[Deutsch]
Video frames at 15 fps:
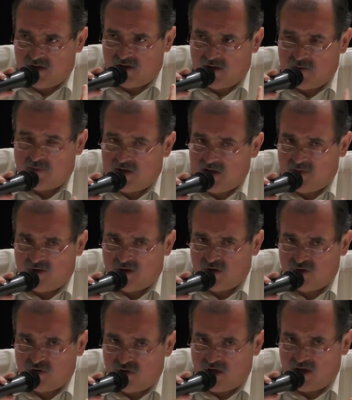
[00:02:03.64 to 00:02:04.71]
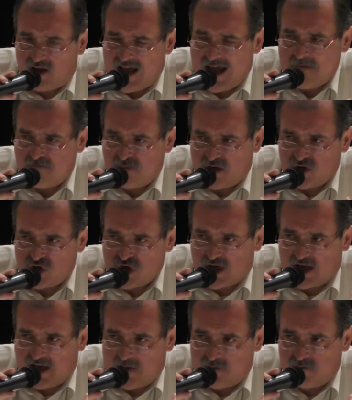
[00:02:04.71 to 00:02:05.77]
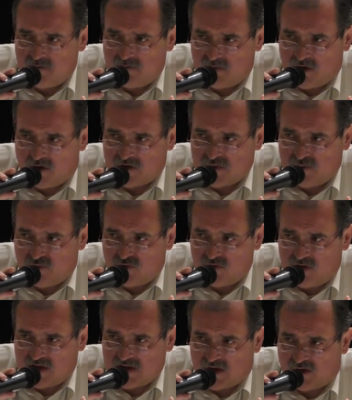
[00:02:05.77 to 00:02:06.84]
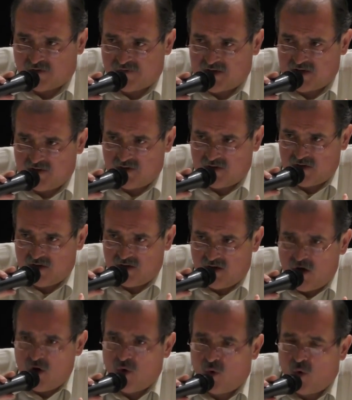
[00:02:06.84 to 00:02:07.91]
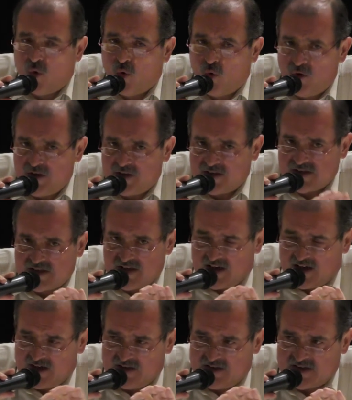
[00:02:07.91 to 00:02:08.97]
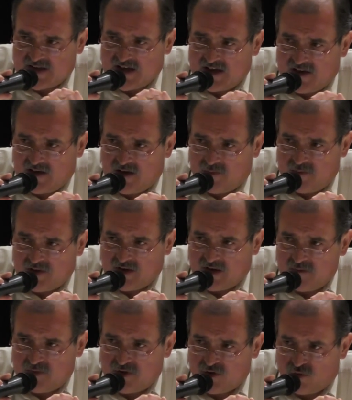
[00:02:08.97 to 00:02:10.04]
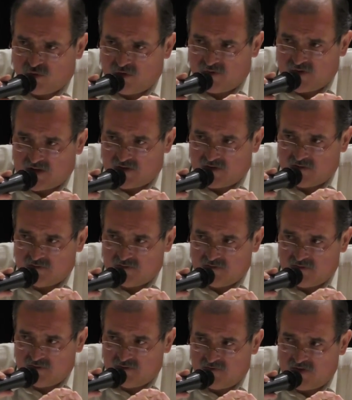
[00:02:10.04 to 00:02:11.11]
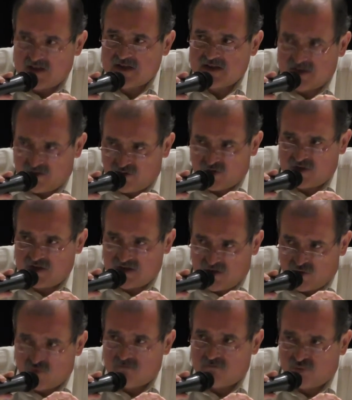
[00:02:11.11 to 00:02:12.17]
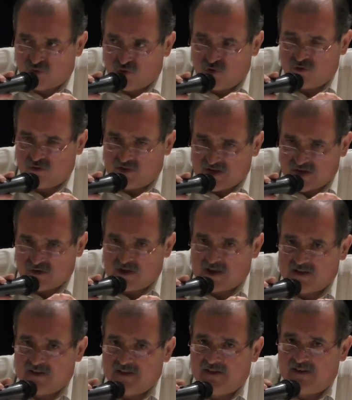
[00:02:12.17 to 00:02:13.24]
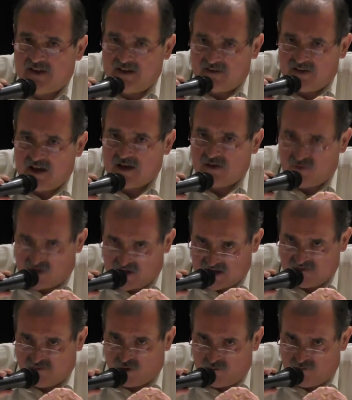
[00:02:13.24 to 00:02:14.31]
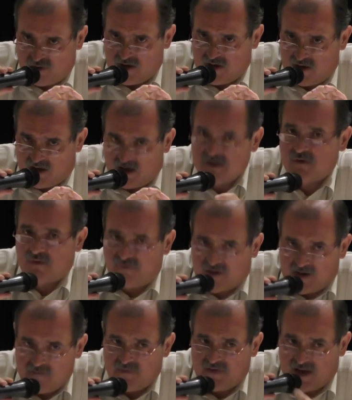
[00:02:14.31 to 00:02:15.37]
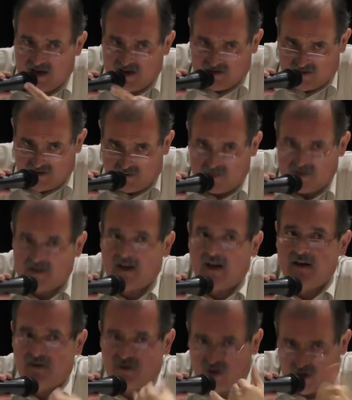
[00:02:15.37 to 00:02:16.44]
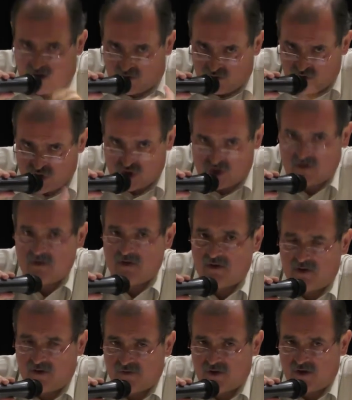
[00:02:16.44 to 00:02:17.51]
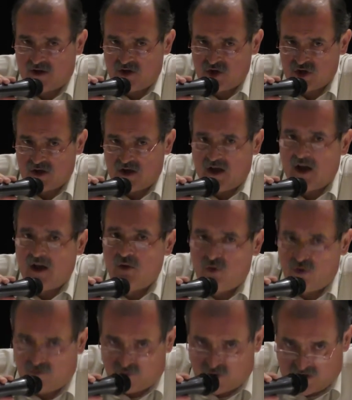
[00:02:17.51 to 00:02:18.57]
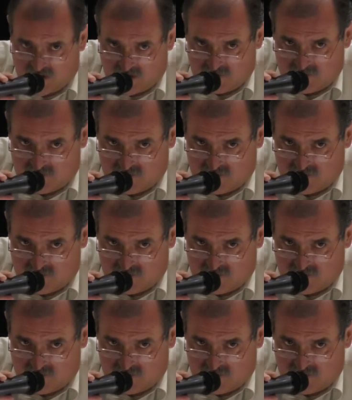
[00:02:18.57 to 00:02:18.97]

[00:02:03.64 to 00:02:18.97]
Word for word: in beliebiger Höhe abschreiben, ausbuchen als Aufwand, ohne dass ihr altes Eigenkapital bedroht wird. Weil das ja durch diese Umbuchung, den sogenannten Debt Equity Swap, also Fremdeigenkapitaltausch auf Deutsch, erhöht wurde.